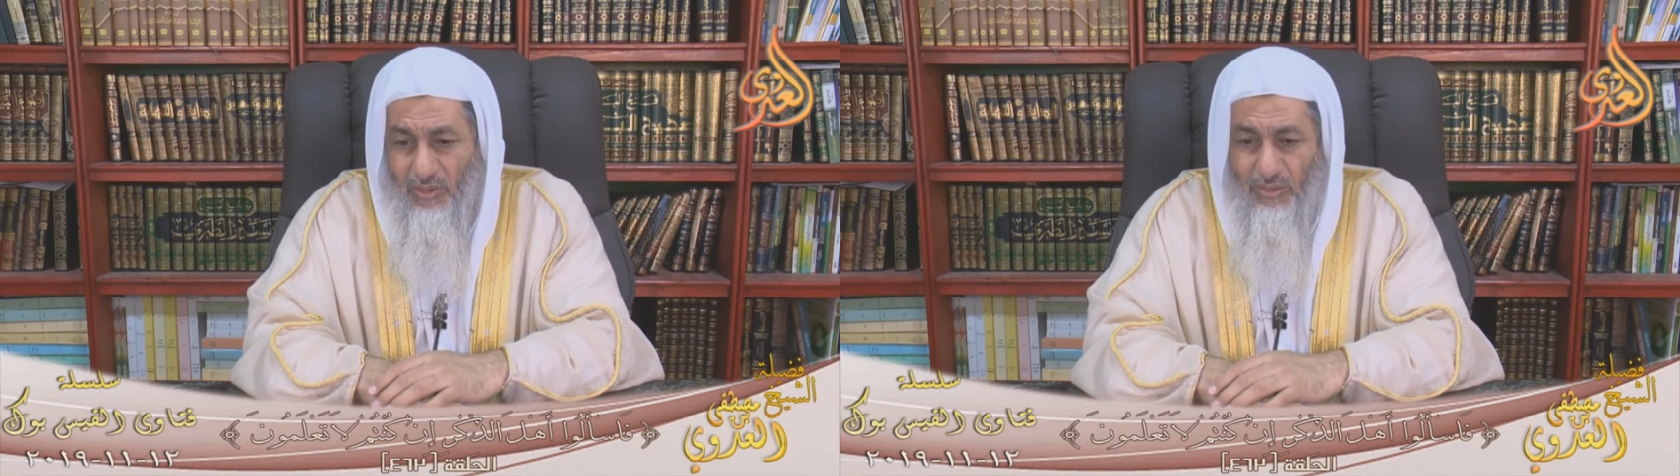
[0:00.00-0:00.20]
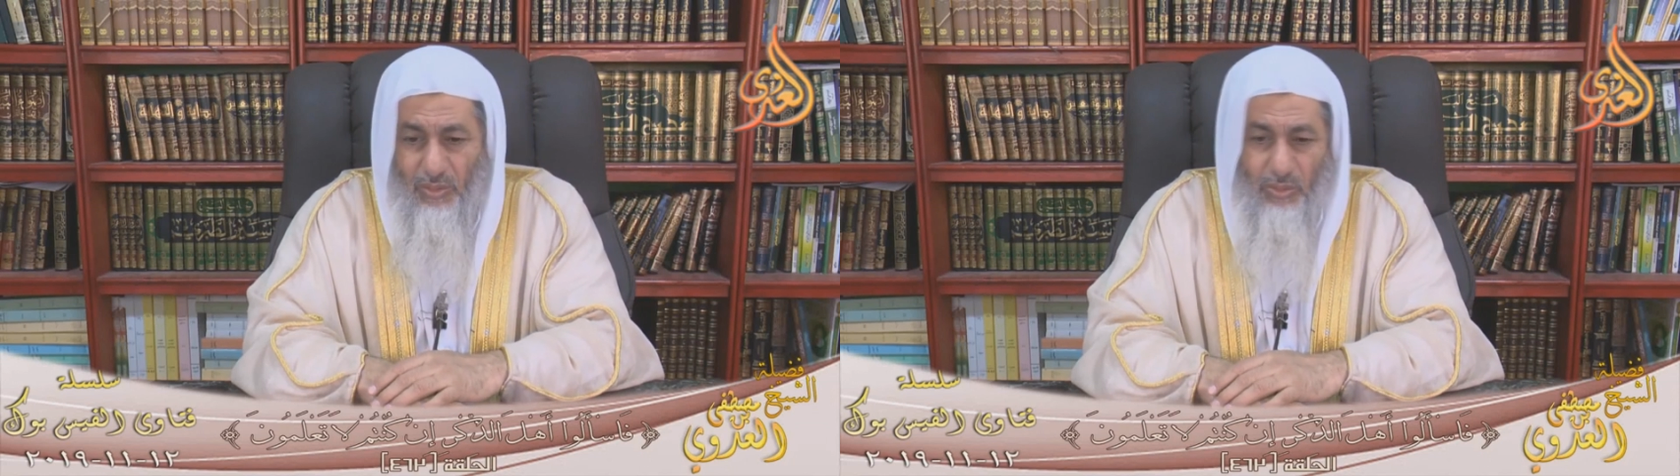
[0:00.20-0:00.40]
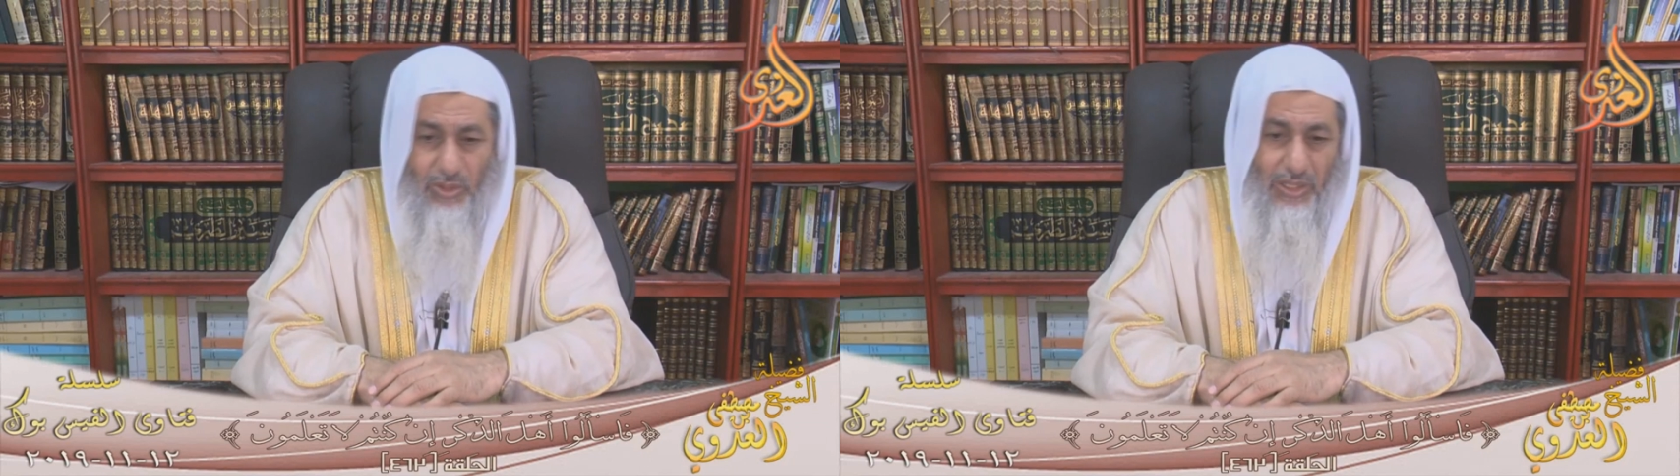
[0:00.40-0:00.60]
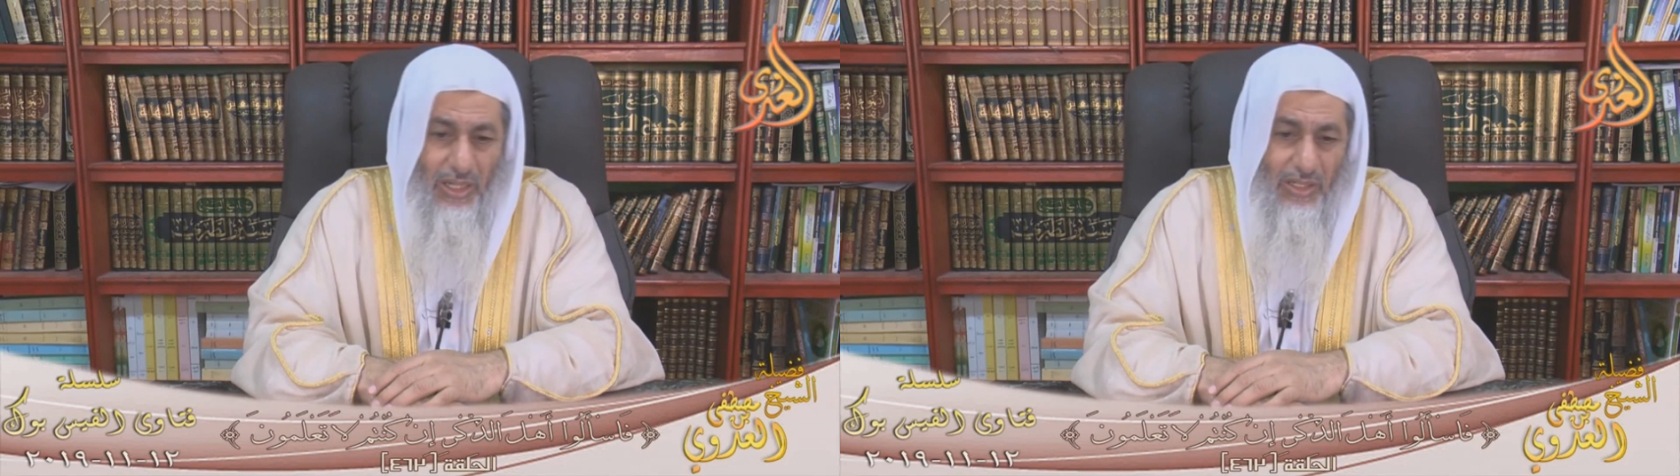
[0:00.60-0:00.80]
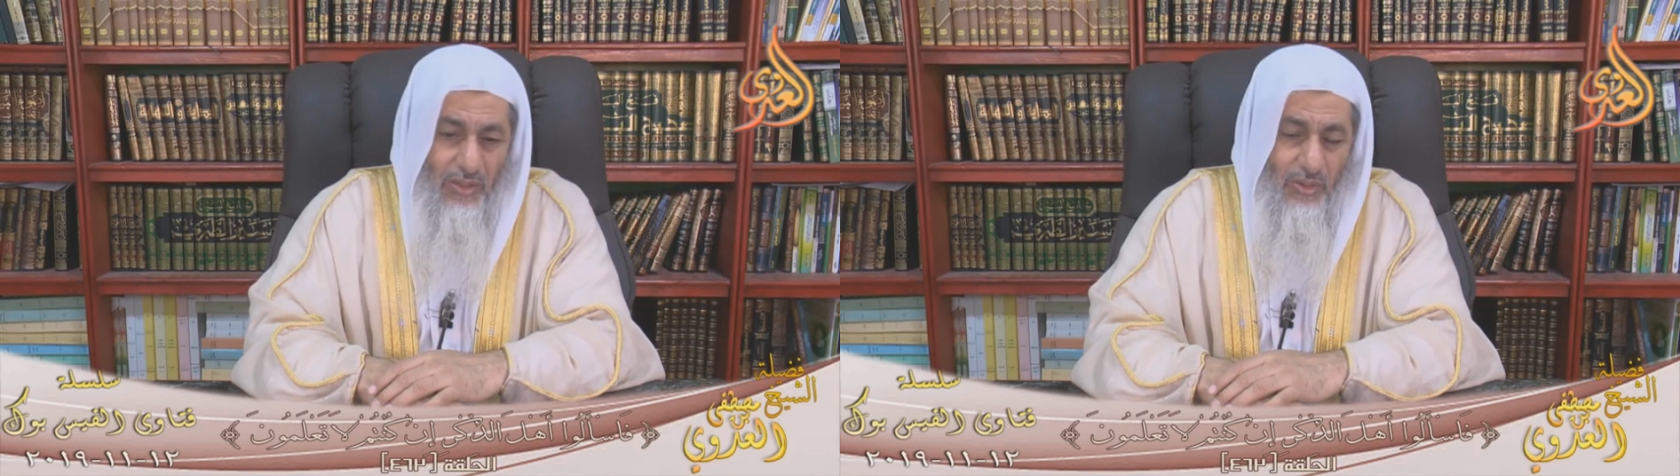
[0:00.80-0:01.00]
ظلم بني
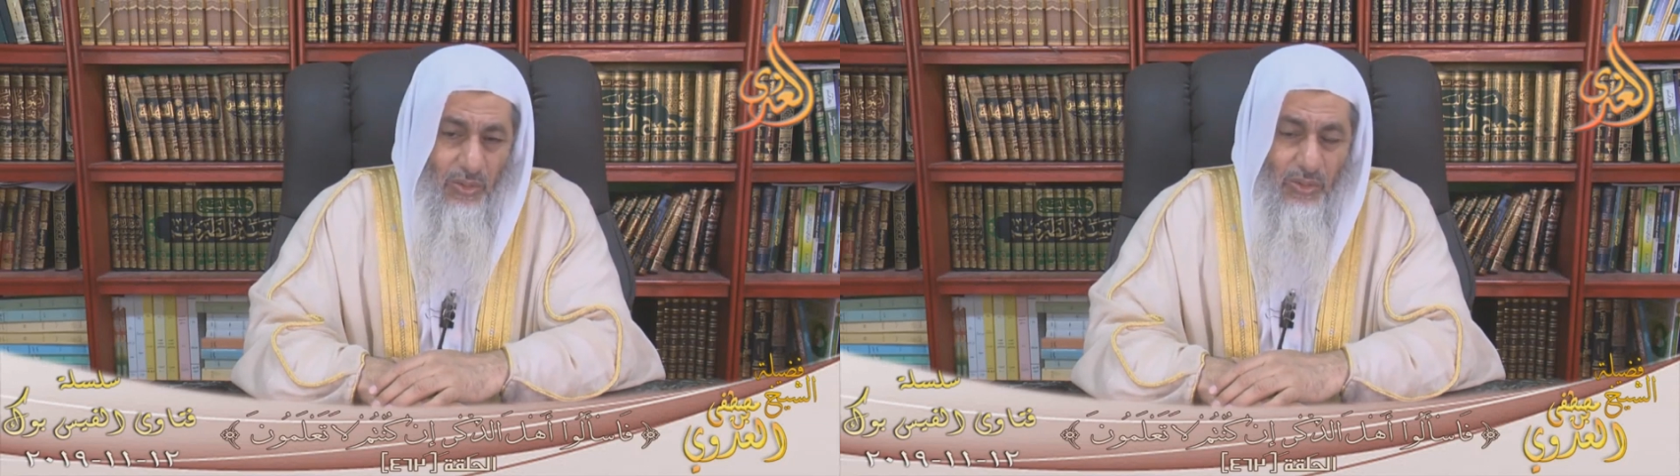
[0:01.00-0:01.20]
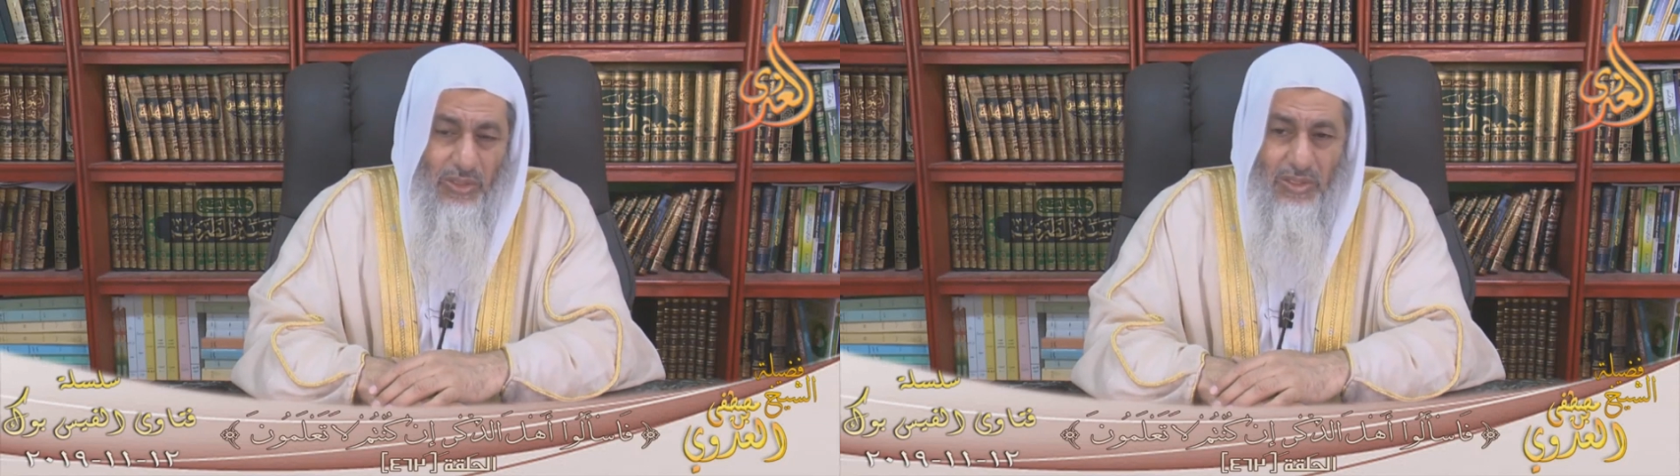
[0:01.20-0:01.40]
على الظنون